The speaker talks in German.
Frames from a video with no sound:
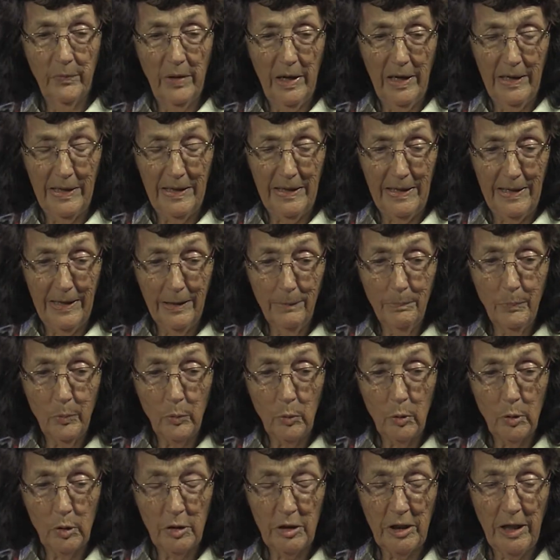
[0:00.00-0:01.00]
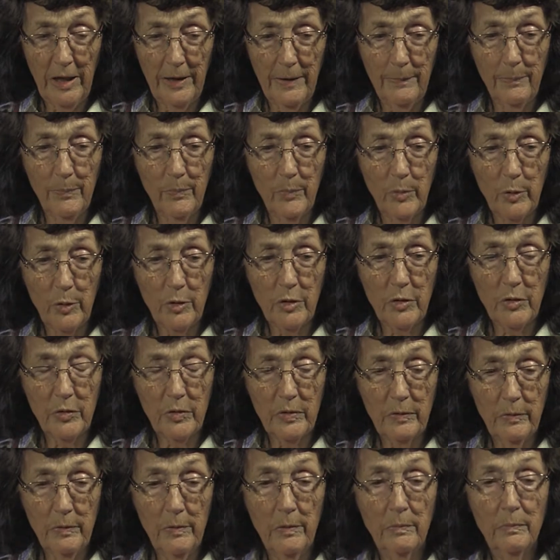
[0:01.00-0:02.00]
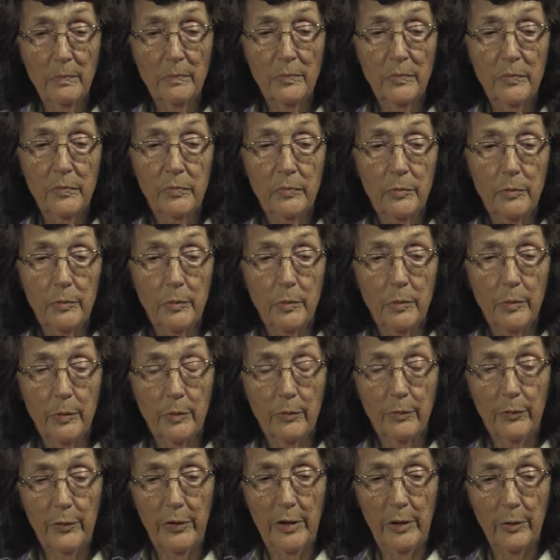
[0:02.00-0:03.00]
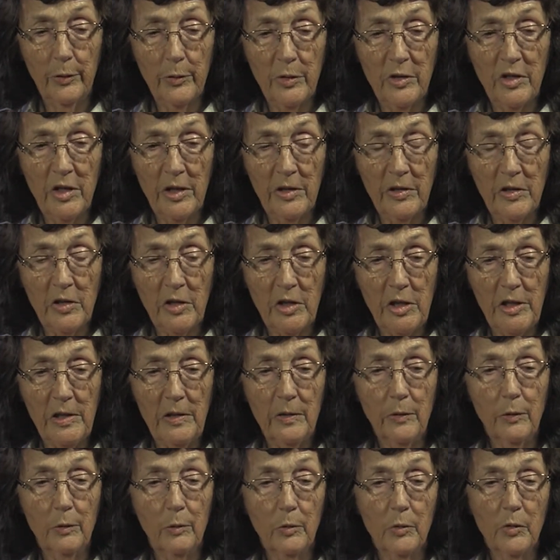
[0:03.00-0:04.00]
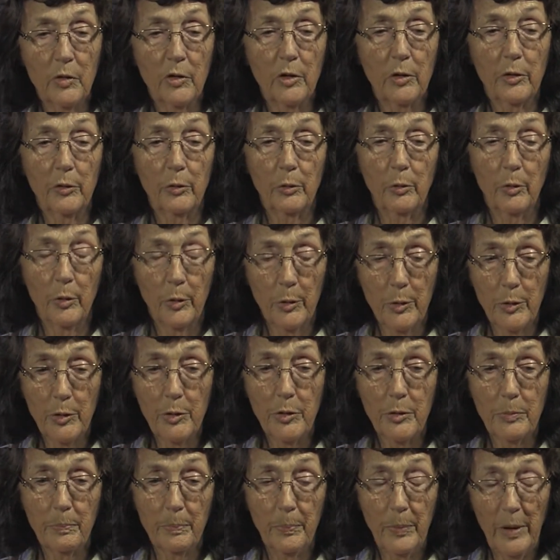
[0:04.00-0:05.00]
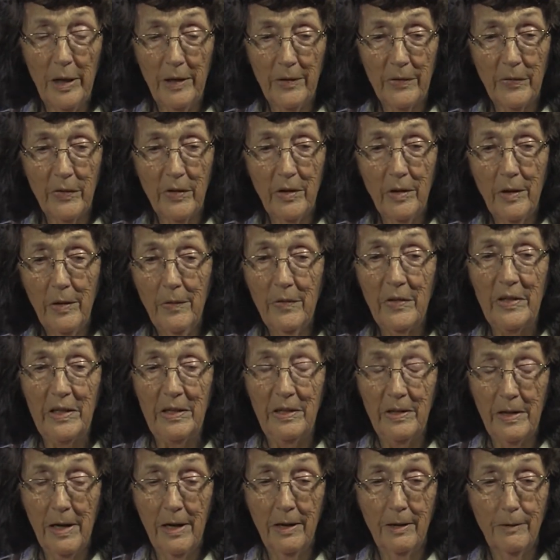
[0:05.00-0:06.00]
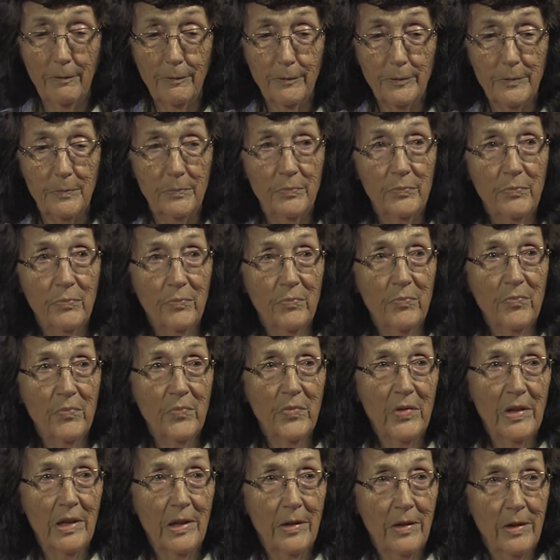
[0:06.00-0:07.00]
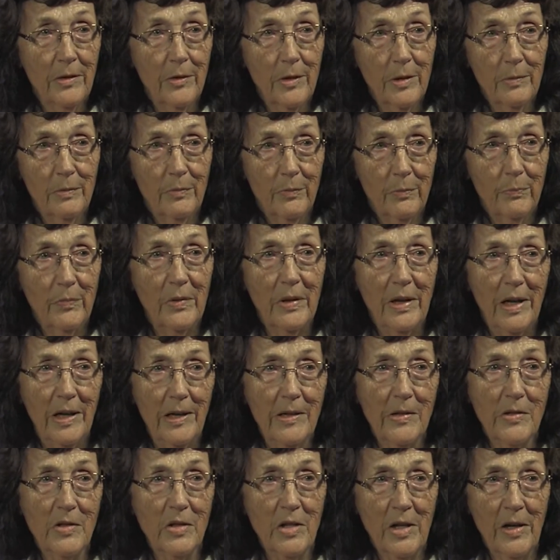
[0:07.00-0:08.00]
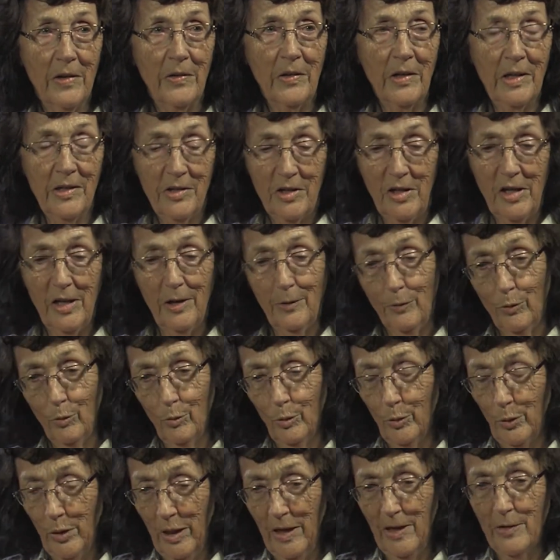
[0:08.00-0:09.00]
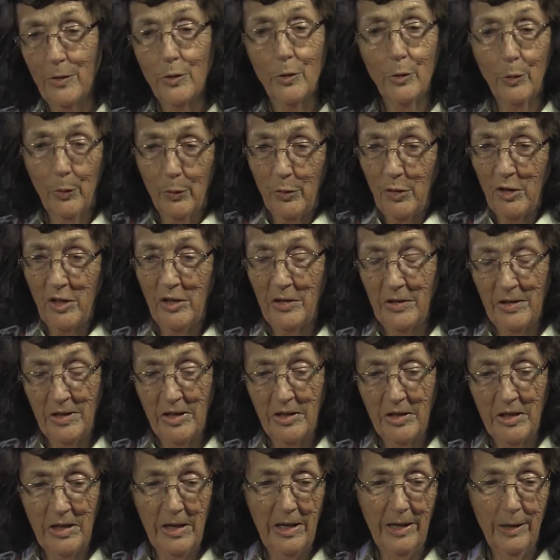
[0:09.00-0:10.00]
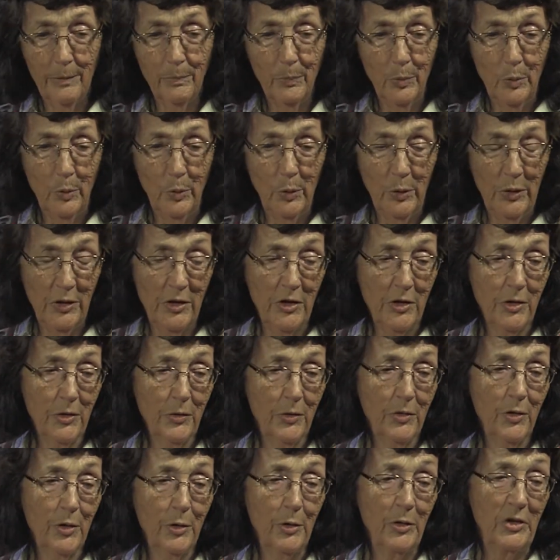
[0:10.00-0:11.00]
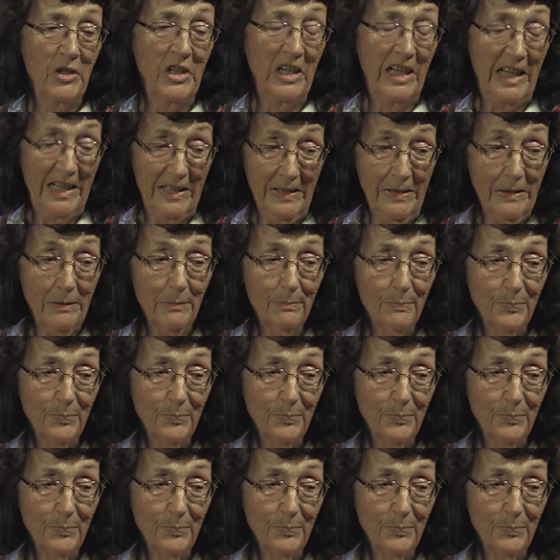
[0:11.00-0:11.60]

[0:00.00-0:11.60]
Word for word: ein Lehrbuch schreiben mussten und wir uns entschieden, unseren größten Partner, den Hafen, als Adressaten oder als Nutzer des ja. Lehrbuches zu sehen,